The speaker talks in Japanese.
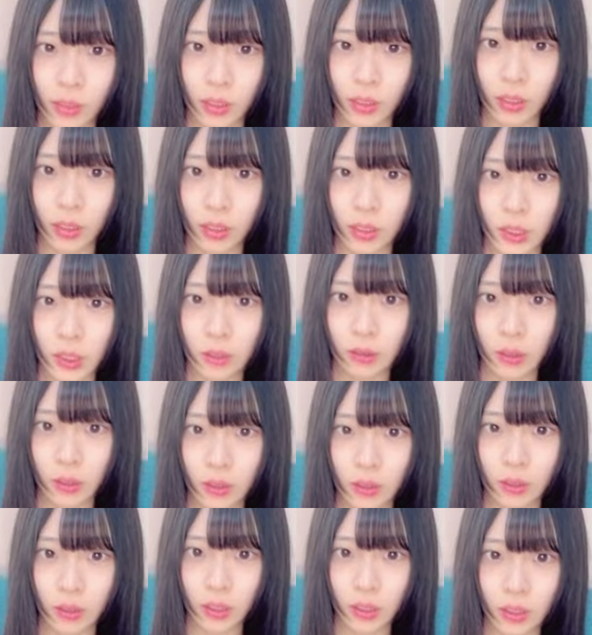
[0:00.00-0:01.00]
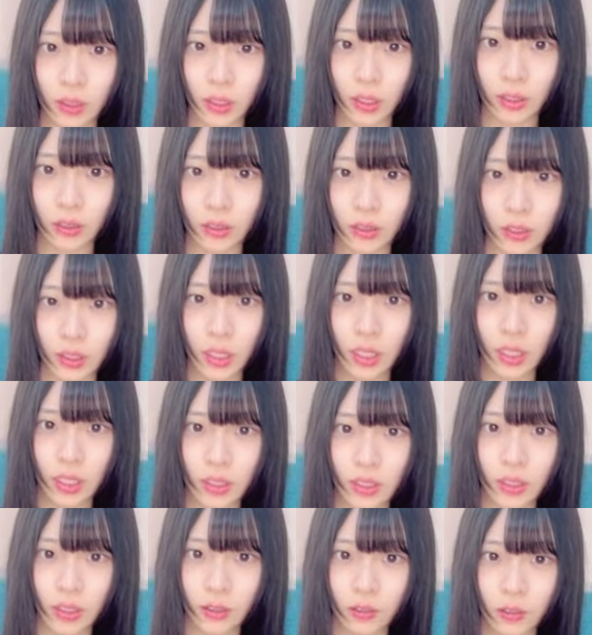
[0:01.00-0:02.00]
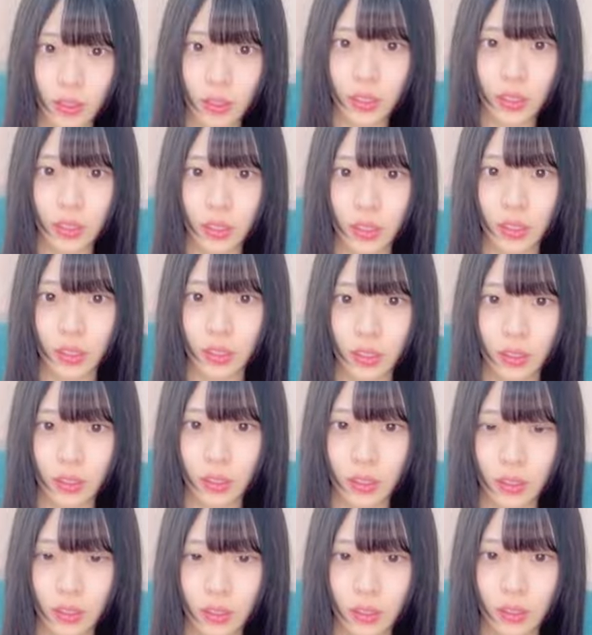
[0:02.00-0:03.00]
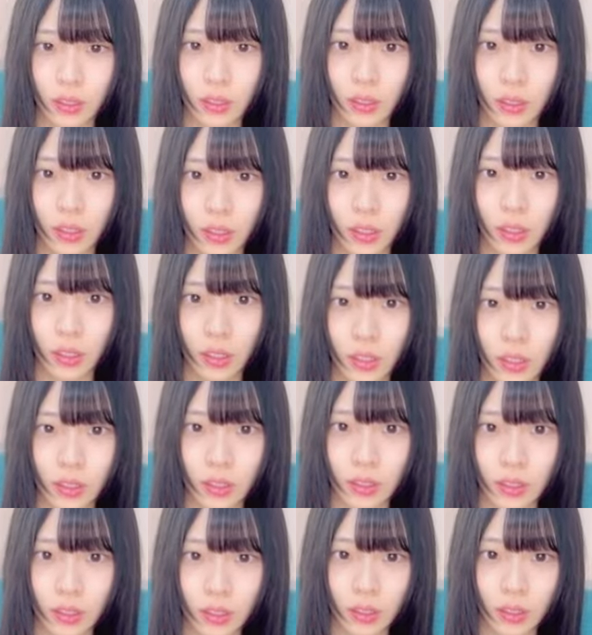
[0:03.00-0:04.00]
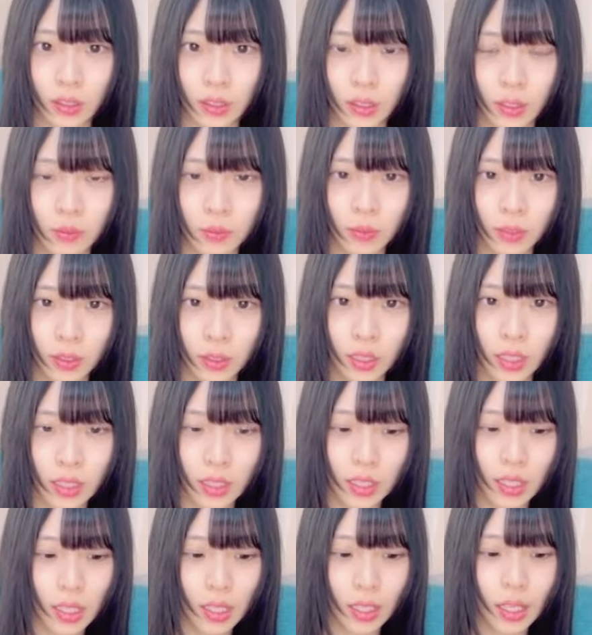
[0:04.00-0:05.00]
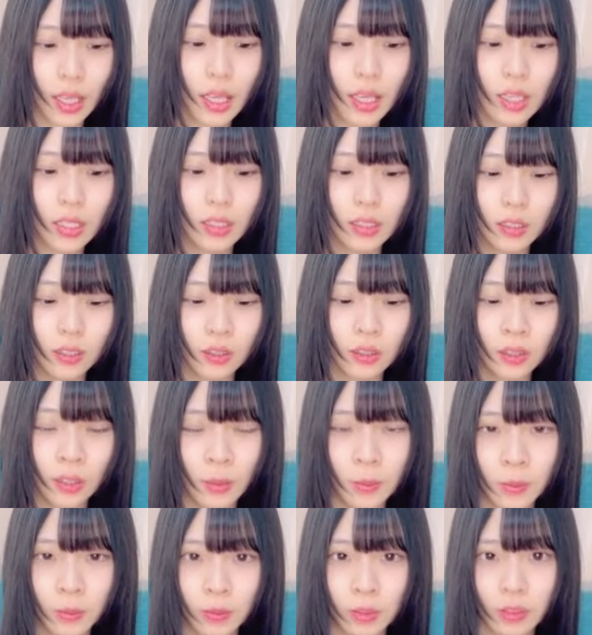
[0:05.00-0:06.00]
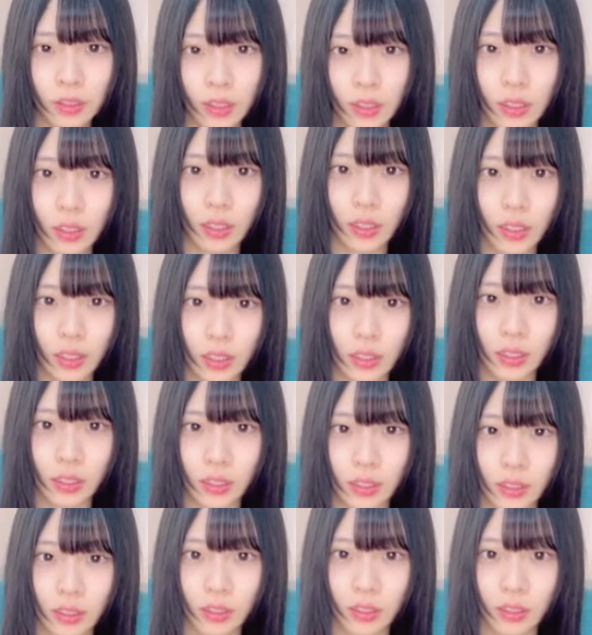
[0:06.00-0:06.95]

んにちはこんにちは2日連続フェスかじゃあ誰もいないんだねゆうなんも実家だし